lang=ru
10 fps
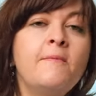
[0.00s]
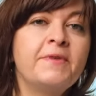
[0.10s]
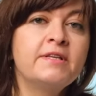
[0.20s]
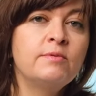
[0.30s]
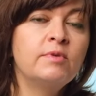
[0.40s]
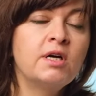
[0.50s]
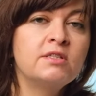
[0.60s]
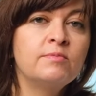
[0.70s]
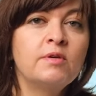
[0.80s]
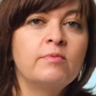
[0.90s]
Если мы
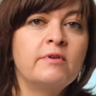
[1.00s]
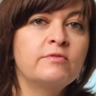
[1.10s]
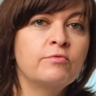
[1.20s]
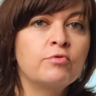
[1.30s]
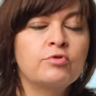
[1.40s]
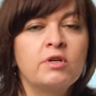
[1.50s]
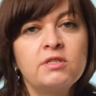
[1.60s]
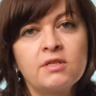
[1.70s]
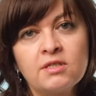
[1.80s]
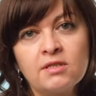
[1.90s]
хотим добавить в кожу
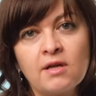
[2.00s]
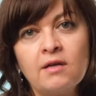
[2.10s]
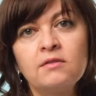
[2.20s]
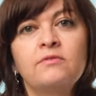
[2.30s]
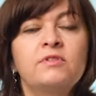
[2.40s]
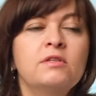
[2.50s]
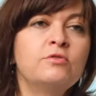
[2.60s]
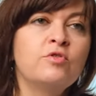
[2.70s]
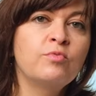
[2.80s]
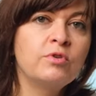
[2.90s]
антиоксидантов,
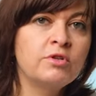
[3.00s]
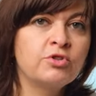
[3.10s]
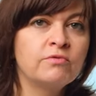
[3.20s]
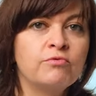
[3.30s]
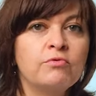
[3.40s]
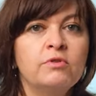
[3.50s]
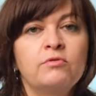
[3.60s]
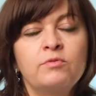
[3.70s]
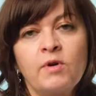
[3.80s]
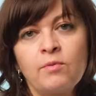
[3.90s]
сделать ее более живой, то
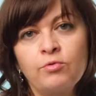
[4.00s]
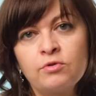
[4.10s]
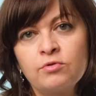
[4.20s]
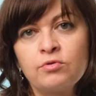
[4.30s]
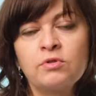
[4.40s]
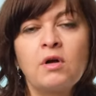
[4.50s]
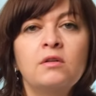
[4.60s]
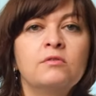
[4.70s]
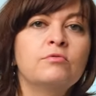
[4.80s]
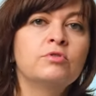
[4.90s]
есть поработать с
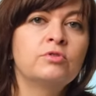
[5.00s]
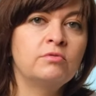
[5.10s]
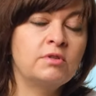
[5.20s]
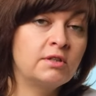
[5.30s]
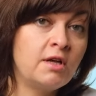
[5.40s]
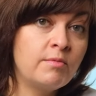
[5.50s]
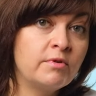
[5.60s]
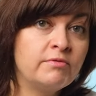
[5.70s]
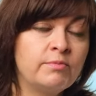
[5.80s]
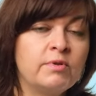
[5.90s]
усталой кожей, то тогда
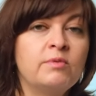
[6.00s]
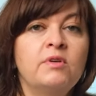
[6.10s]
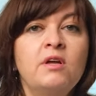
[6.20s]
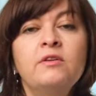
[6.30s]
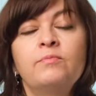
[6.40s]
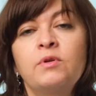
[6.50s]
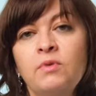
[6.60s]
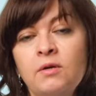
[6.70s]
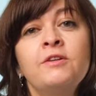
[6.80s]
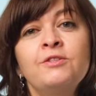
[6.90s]
мы выберем гель,
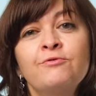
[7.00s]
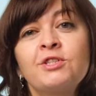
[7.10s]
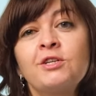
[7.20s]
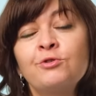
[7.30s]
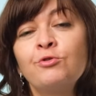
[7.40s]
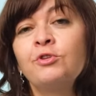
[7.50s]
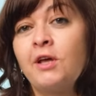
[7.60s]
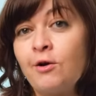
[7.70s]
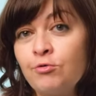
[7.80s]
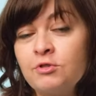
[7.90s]
например, антивозрастной
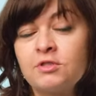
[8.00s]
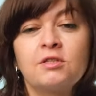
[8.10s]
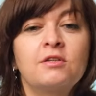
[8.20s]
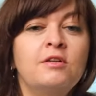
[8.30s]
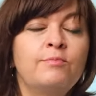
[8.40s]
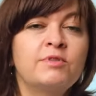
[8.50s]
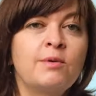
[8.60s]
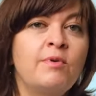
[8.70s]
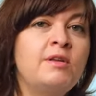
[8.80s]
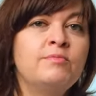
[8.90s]
нео с э,
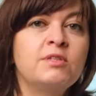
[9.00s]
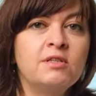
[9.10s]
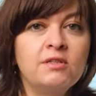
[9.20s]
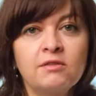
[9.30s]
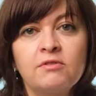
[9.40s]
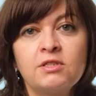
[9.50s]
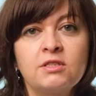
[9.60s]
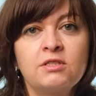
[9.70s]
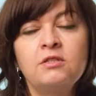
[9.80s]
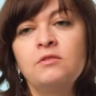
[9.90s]
липосомальным
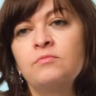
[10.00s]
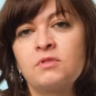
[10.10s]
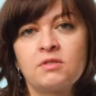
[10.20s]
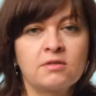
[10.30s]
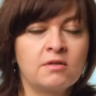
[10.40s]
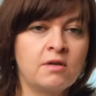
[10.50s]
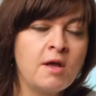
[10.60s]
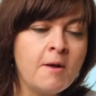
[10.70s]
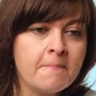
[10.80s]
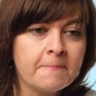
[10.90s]
дигидрокверцетином, с
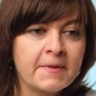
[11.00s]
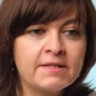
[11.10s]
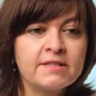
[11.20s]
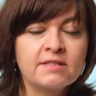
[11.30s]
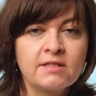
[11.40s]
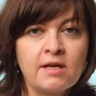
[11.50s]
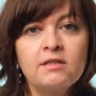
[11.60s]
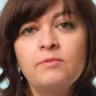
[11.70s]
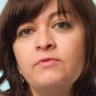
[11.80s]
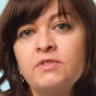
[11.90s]

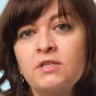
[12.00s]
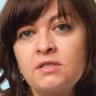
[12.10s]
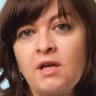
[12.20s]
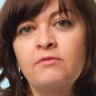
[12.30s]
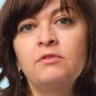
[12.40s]
антиоксидантами в составе